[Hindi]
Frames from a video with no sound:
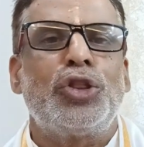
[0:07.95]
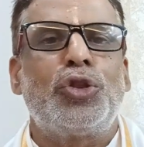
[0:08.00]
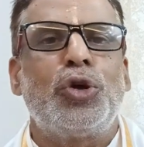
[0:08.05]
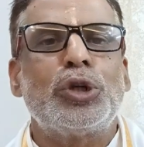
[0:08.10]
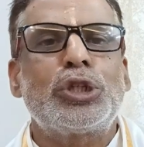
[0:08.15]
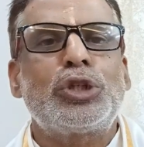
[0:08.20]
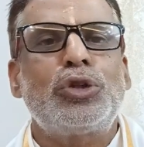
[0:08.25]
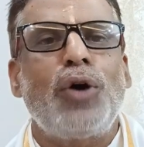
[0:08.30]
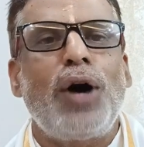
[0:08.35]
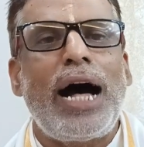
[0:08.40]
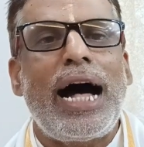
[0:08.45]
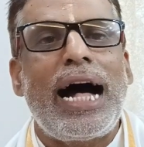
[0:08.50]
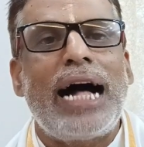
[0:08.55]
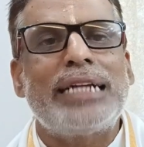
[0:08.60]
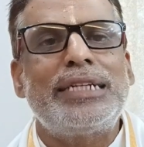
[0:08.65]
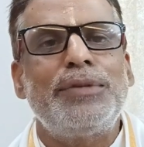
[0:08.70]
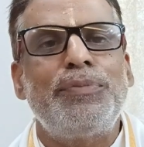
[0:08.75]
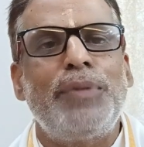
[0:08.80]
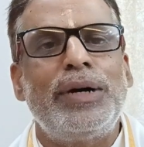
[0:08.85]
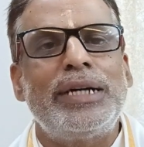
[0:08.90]
दोस्तों
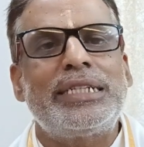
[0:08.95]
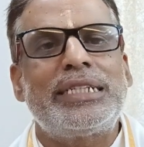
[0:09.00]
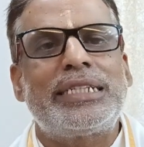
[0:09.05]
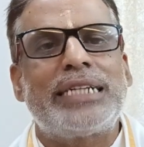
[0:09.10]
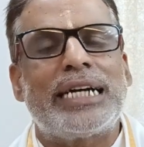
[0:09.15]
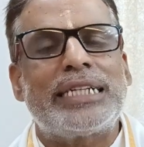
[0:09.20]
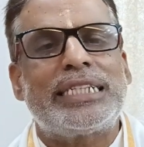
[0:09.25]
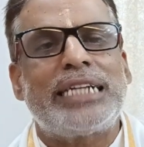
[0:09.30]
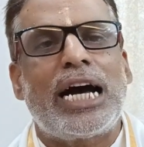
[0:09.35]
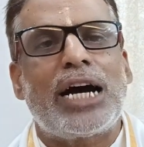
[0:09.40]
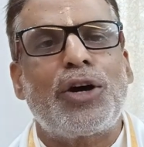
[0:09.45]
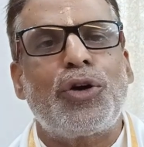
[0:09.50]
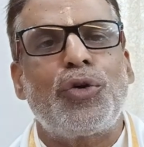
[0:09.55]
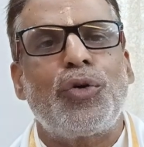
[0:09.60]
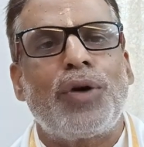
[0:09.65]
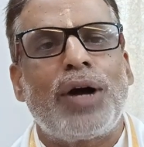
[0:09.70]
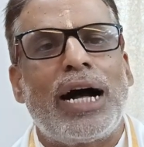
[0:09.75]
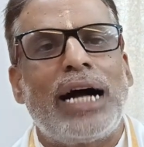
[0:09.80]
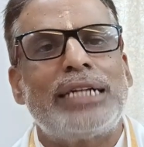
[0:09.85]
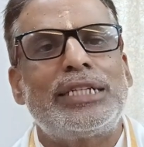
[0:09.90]
आज मैं चर्चा
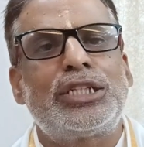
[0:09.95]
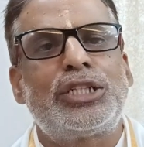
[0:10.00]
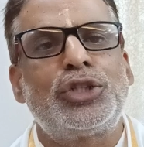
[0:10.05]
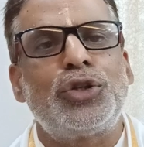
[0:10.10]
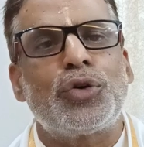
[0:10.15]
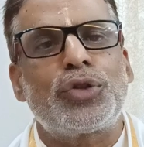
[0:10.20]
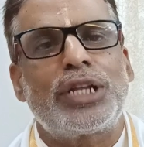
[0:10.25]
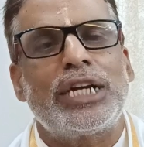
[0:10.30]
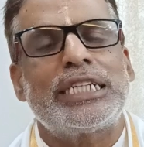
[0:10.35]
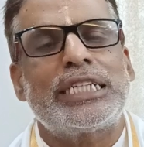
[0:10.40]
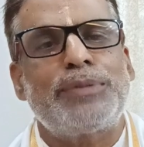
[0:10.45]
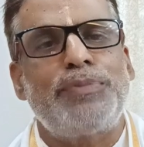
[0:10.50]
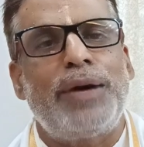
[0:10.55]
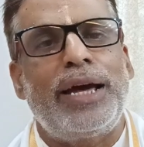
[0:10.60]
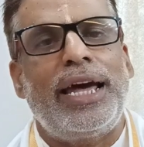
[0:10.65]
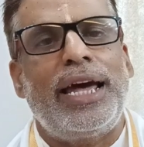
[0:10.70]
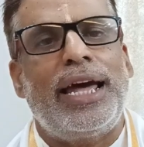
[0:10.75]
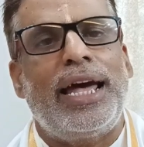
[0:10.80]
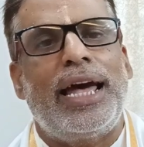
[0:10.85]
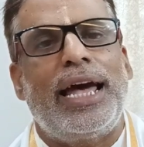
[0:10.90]
करूंगा ज्योतिष
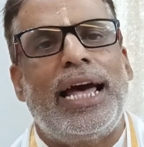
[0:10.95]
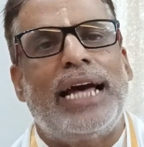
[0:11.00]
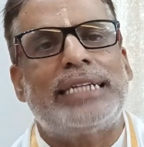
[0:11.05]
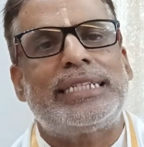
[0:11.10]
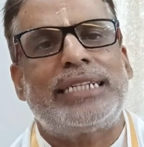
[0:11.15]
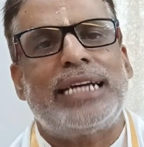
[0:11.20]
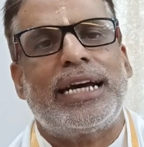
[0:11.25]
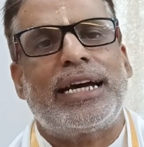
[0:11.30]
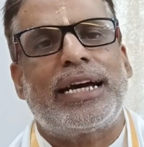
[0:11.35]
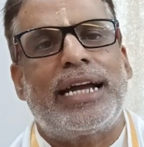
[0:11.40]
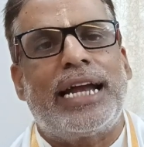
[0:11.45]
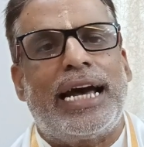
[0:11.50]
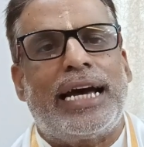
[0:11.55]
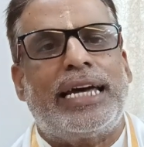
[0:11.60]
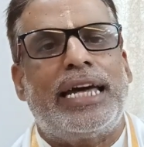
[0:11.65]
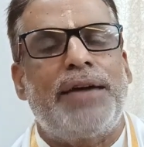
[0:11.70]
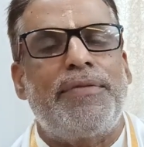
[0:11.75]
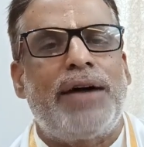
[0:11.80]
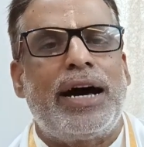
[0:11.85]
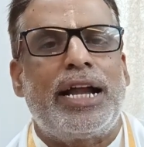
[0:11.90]
में ऐसे ग्रह
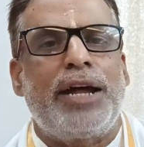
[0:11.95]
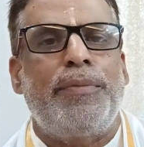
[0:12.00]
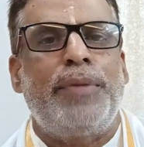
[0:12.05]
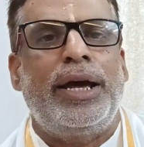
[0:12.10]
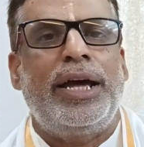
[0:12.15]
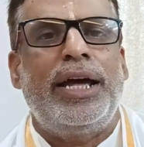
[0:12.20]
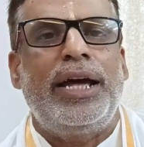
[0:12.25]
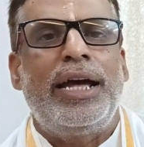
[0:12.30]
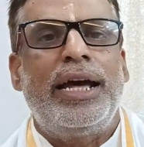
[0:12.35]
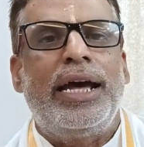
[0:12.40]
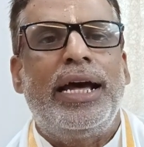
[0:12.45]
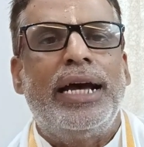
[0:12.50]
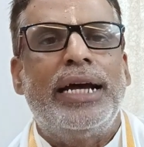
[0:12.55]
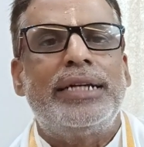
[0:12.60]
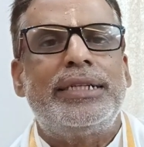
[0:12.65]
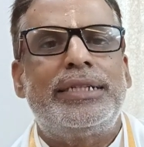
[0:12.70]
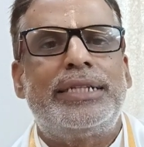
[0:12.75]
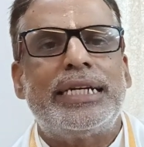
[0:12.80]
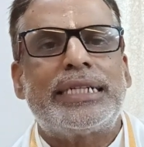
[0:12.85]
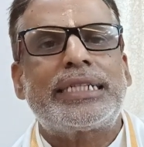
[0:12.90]
के बारे में
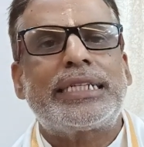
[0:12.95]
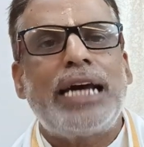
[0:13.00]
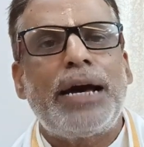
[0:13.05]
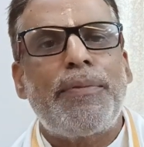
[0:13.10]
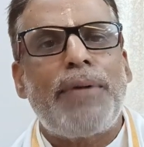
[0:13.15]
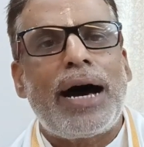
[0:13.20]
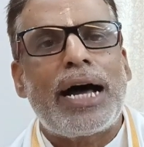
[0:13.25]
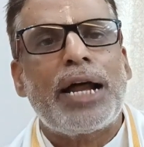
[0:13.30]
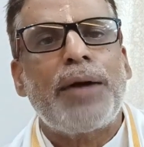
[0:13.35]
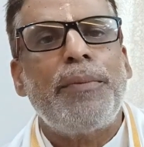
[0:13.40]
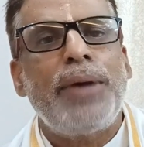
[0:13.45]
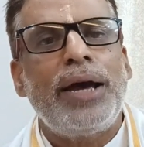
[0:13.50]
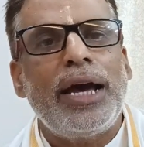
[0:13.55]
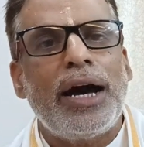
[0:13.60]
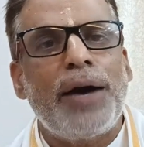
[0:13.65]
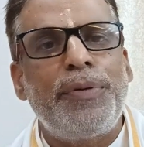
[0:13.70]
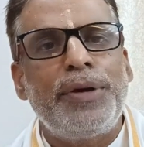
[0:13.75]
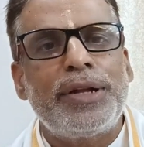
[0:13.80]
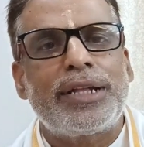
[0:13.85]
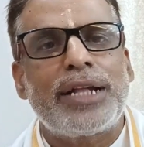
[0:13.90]
जिसके बारे में
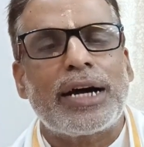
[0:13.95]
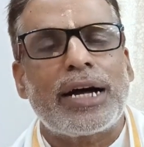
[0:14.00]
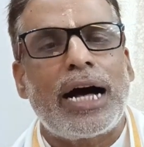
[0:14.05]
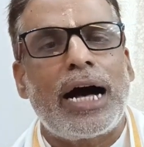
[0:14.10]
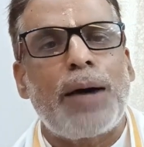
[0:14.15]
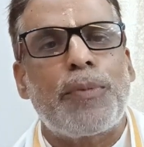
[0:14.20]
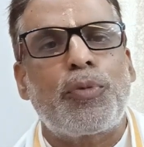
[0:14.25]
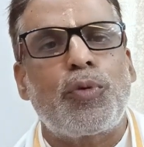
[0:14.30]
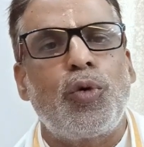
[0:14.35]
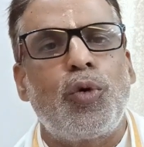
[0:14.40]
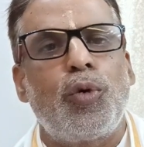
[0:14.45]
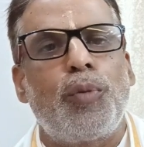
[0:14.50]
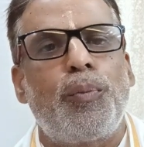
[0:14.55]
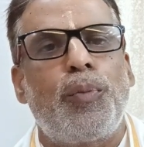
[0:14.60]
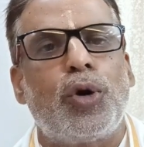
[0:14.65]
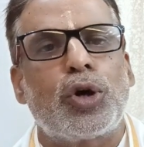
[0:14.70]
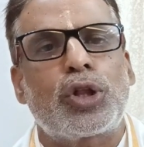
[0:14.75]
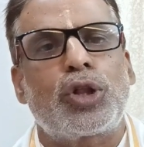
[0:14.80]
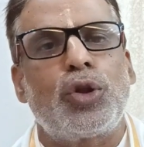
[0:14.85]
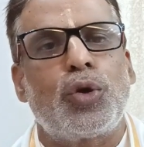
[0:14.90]
अभी तक आपको
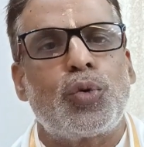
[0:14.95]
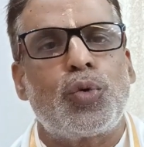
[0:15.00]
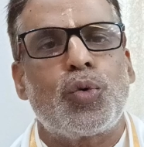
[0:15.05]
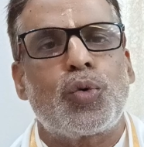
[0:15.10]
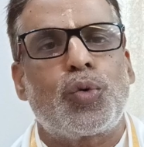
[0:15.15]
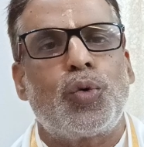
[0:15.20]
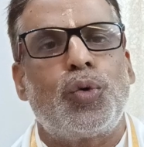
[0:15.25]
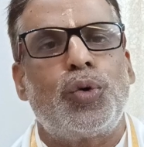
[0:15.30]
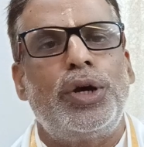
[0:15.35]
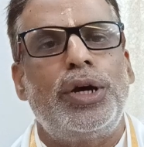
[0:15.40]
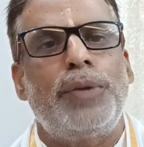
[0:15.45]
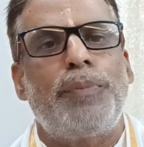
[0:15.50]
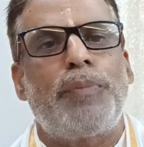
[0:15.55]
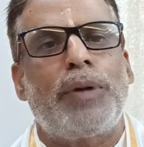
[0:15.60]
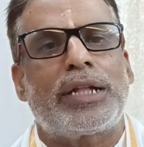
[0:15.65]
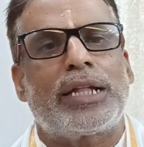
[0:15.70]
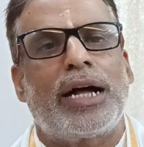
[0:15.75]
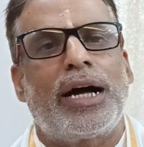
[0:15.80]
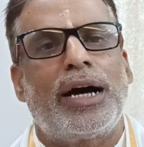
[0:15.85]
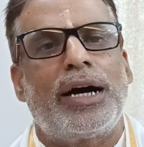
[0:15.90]
बहुत लोगों को ही
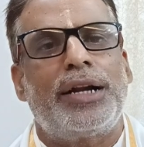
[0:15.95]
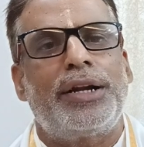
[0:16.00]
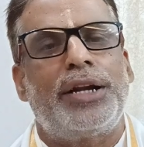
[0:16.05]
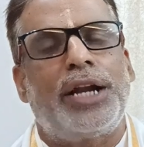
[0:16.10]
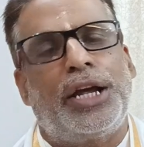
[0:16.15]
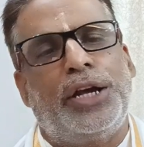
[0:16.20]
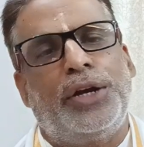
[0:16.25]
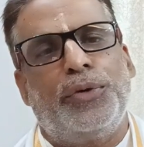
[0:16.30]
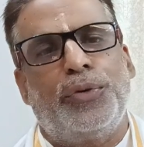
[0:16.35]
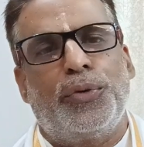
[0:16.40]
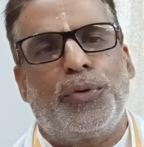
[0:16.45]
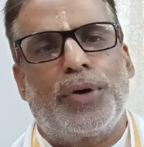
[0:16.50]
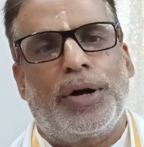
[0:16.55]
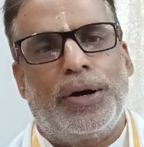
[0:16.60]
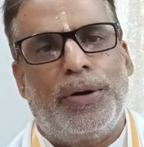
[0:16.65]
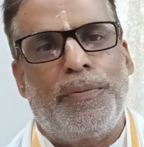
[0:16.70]
पता नहीं होगा